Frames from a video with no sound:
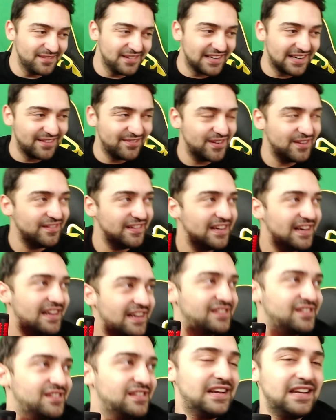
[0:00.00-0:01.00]
yarabbim ya
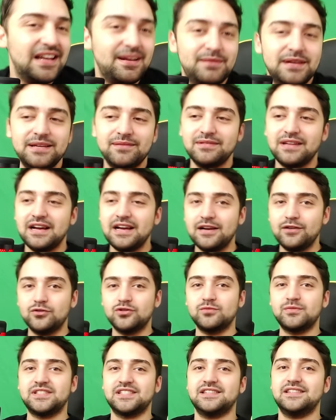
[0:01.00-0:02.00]
Resulallah. Benim de hayal
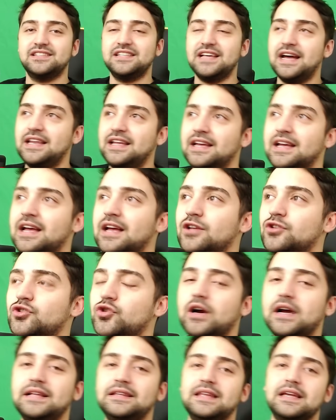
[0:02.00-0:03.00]
gücüm yani
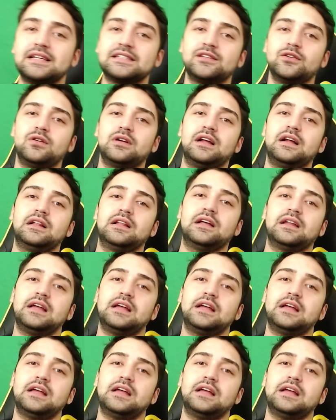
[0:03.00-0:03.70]
çok enteresan olaylar